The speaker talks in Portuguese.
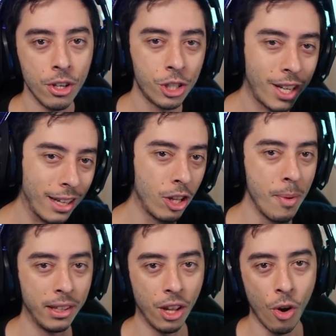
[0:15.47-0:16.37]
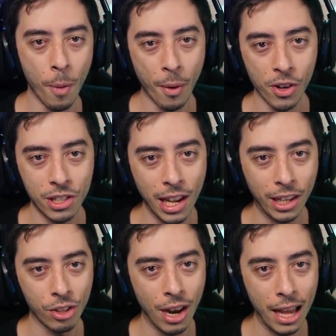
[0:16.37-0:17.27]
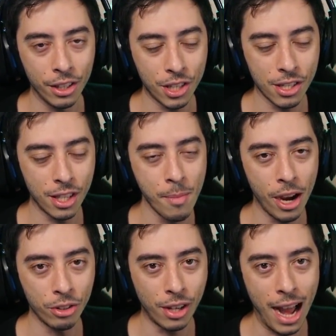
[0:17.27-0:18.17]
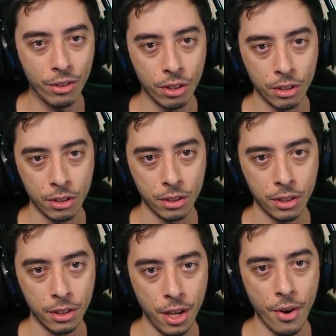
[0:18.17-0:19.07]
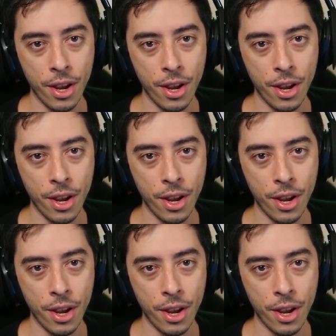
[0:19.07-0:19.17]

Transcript: Os caras tão mandando um oi pra você aqui do lado, deixa de ser mal educado. Eu,